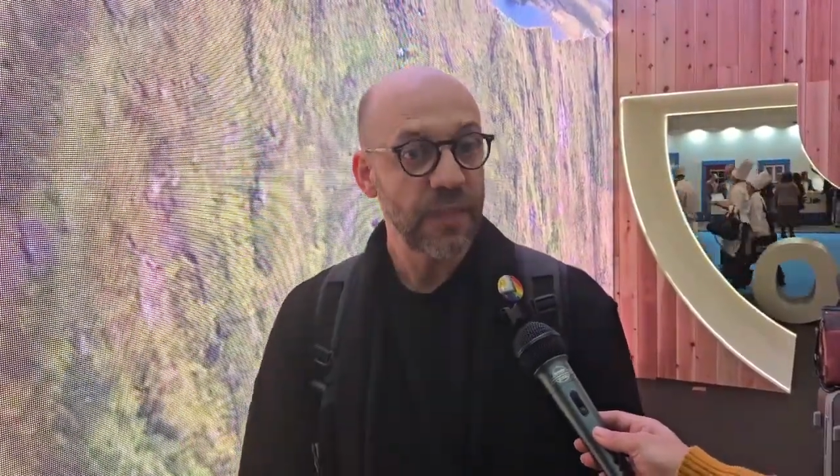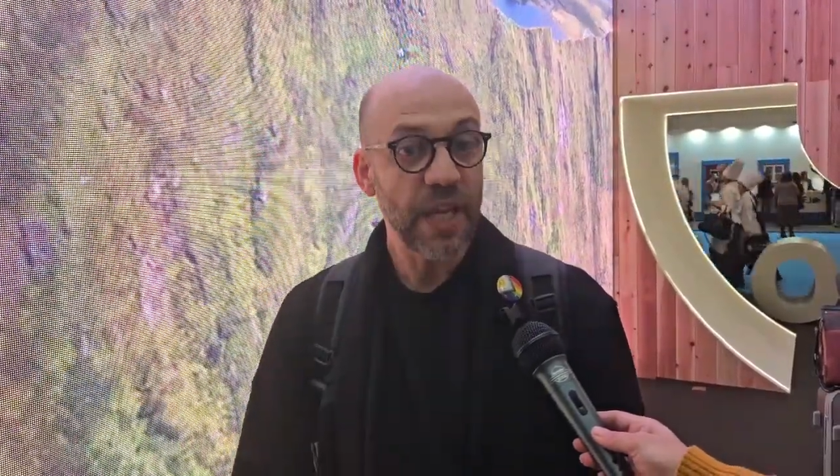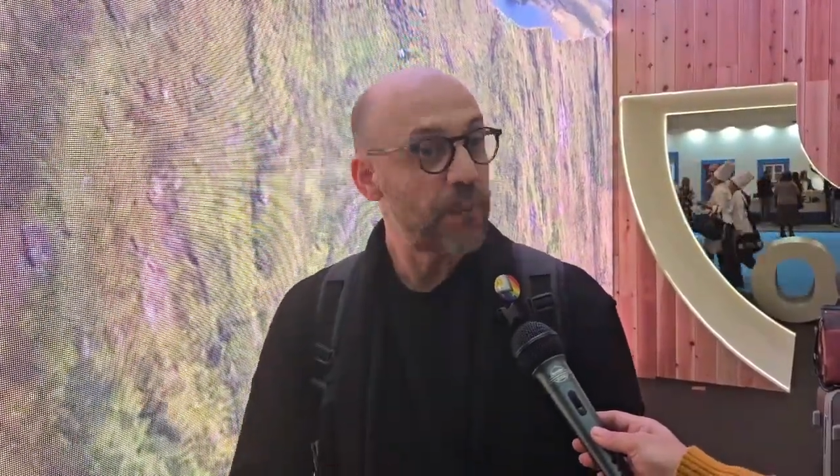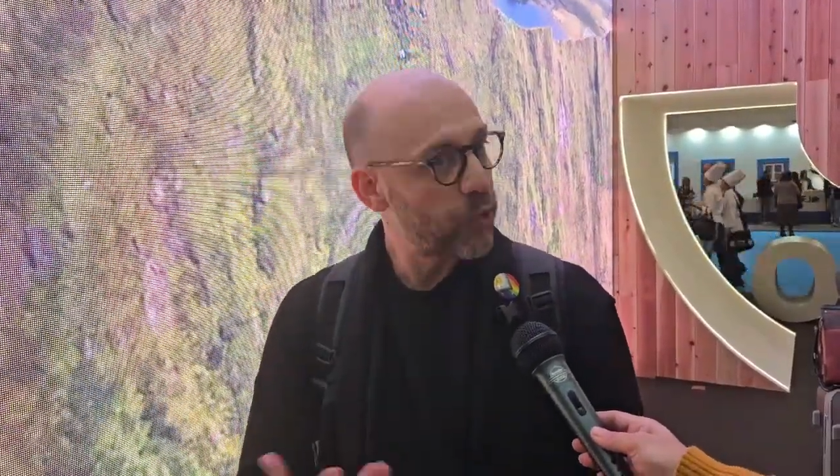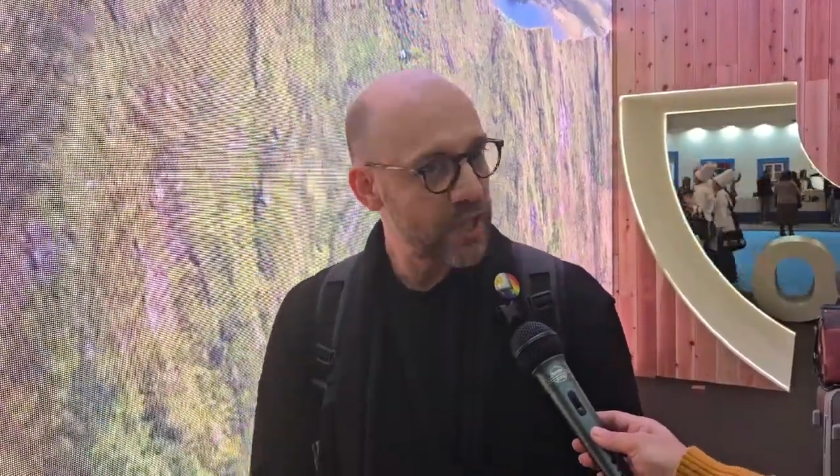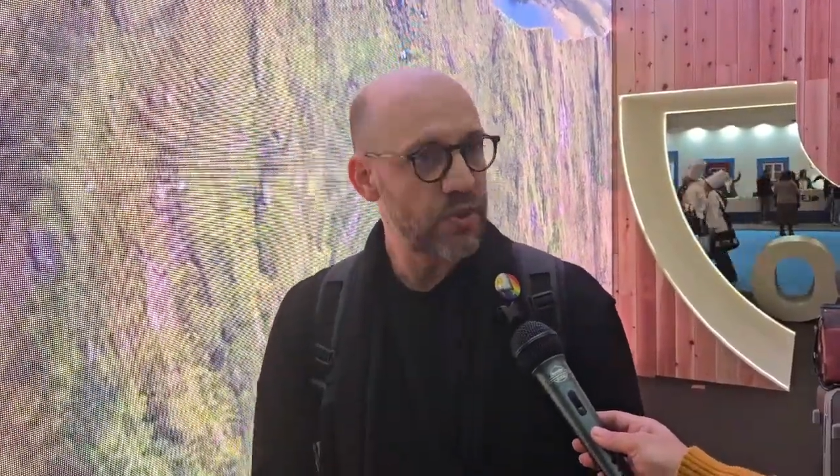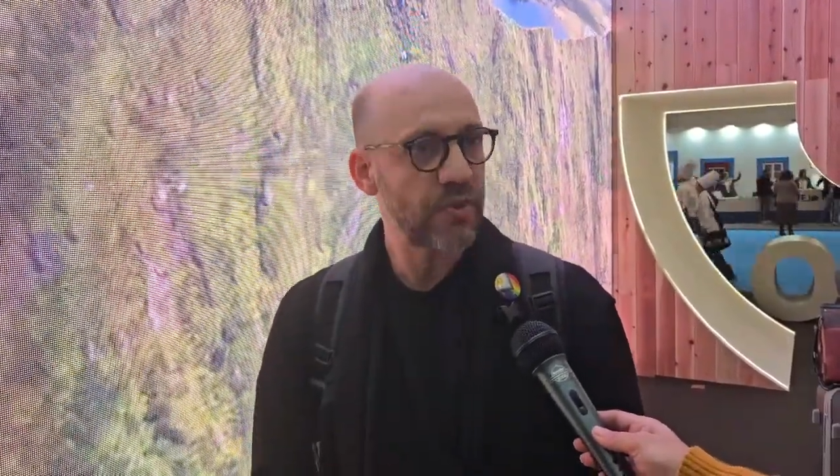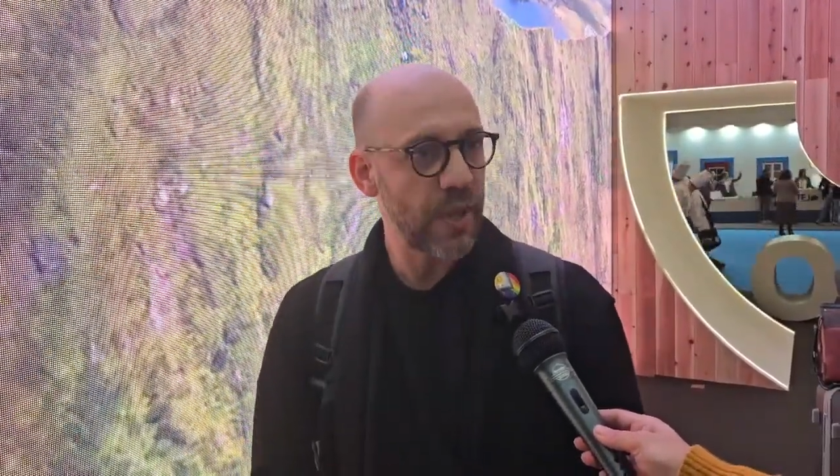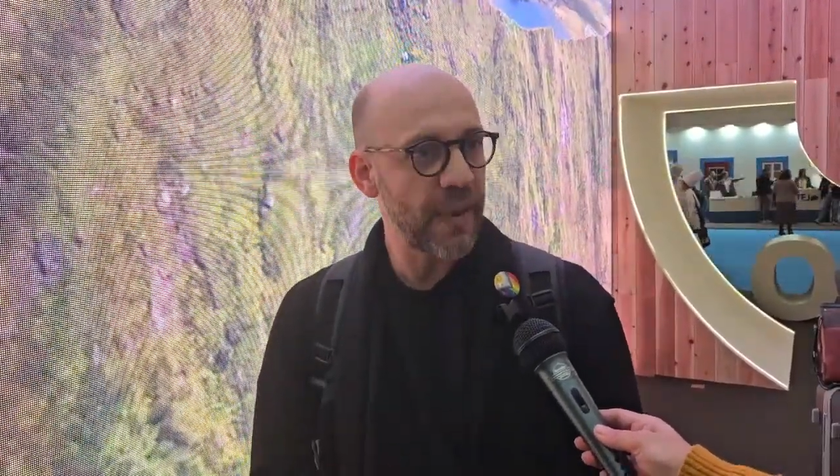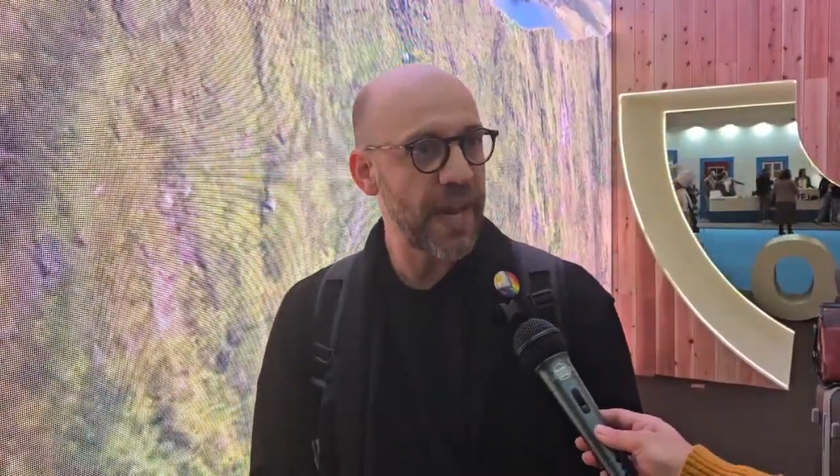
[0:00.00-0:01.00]
E por isso
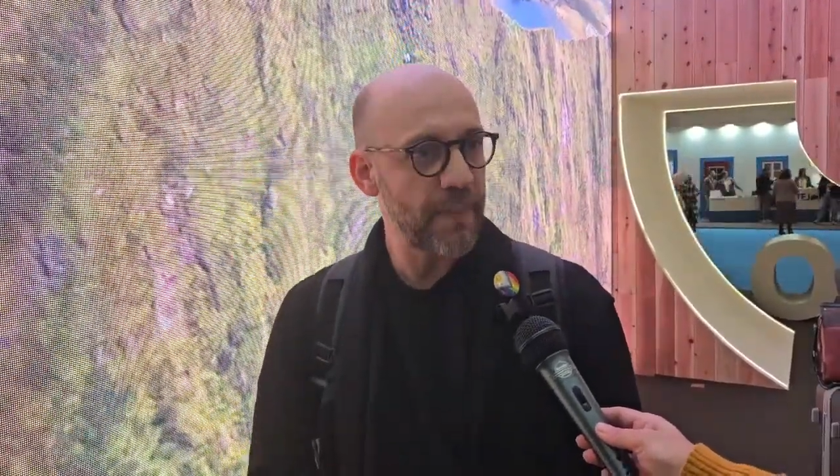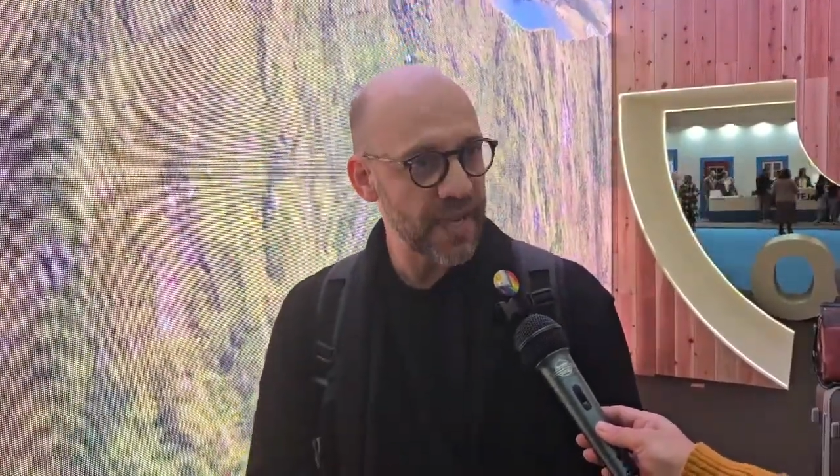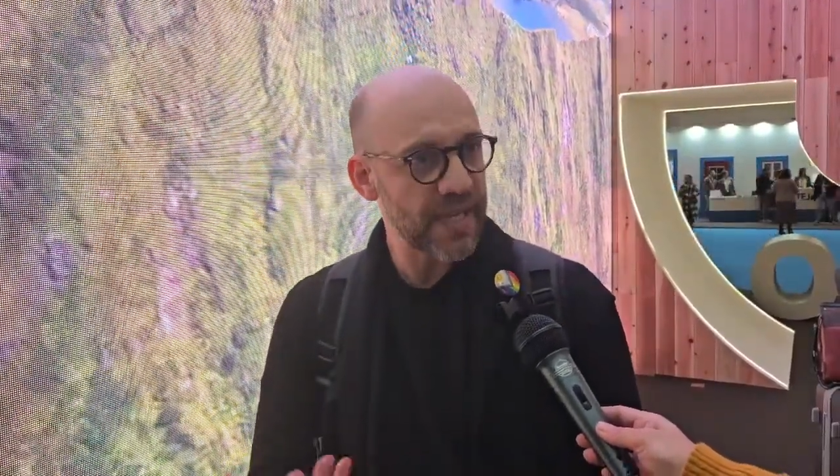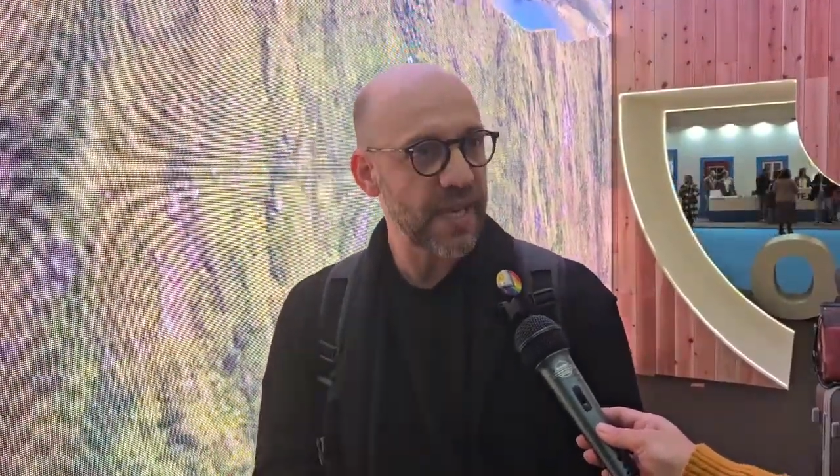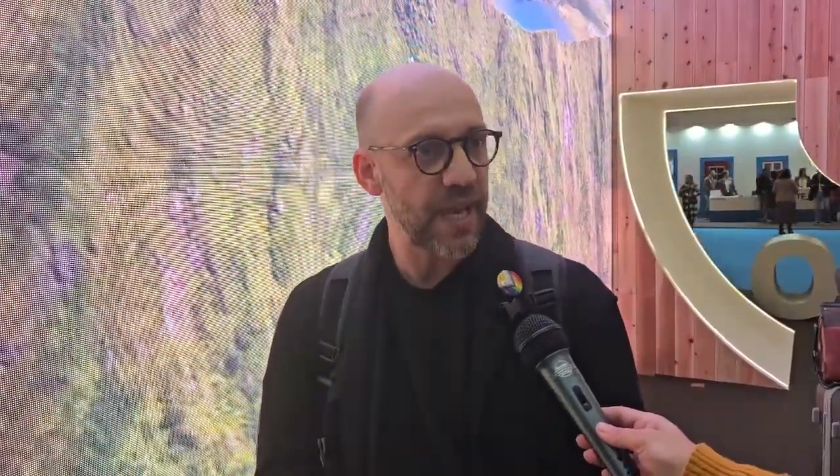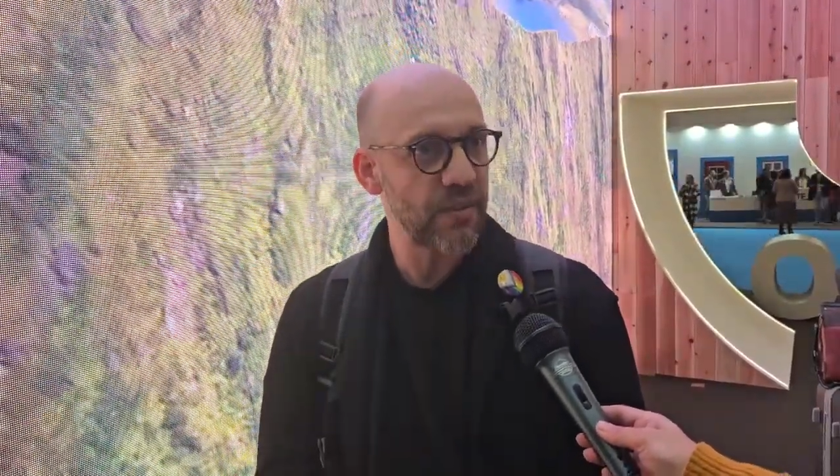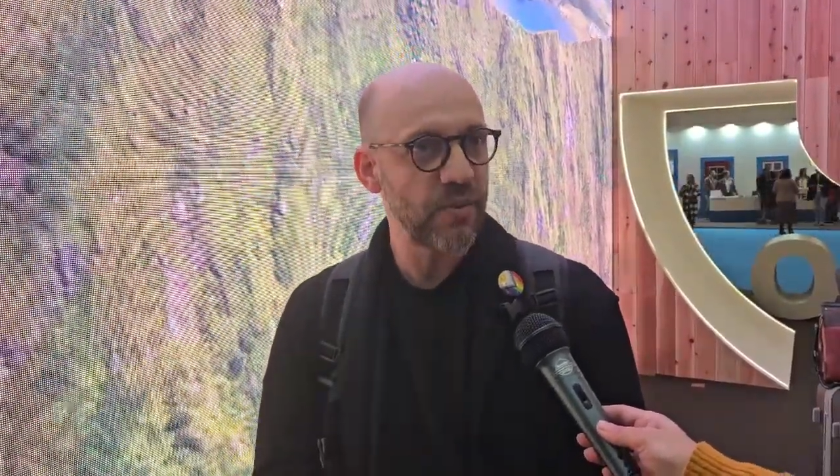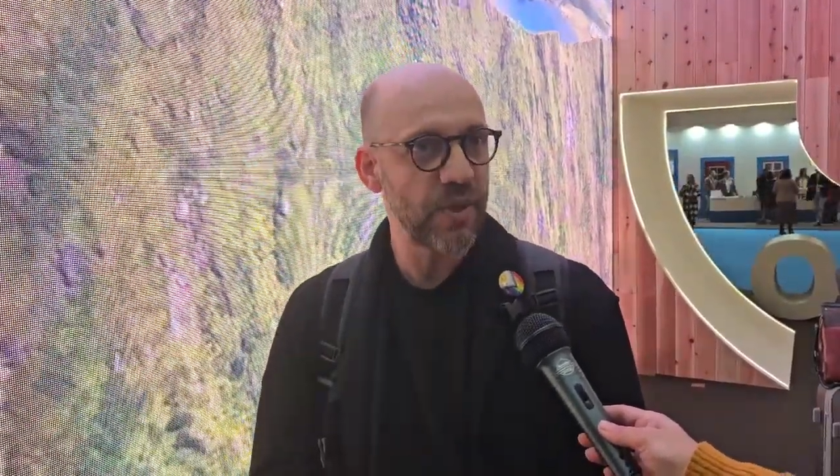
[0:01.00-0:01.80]
também é pensado